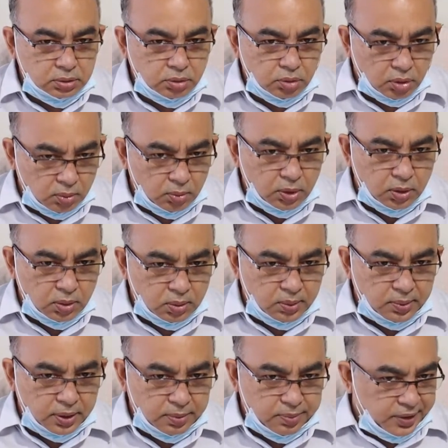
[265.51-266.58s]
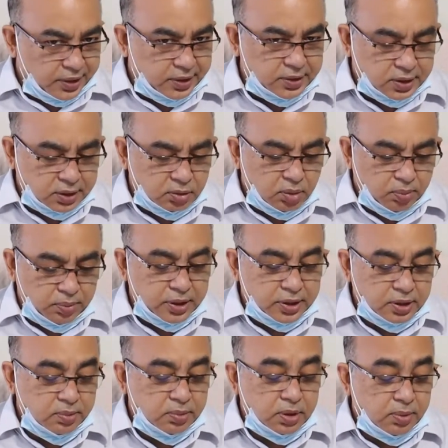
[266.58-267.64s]
তুলনামূলকভাবে বেড়ে যায়
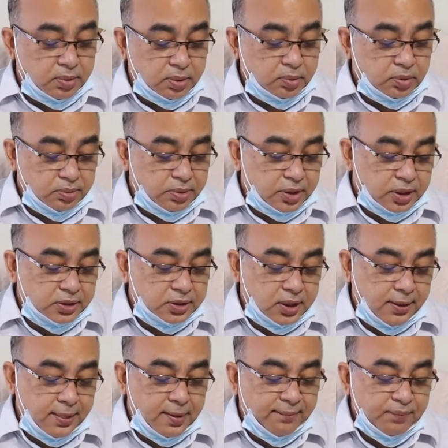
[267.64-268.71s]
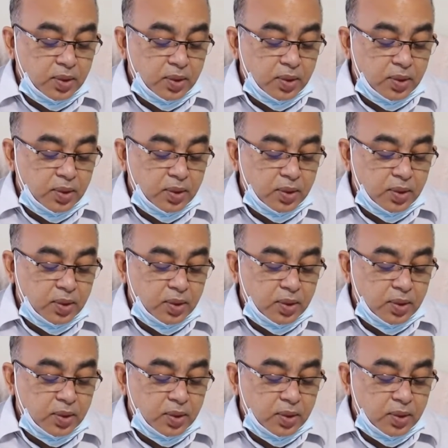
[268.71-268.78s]
কম্পারেটিভলি আমরা বলি বেড়ে যায়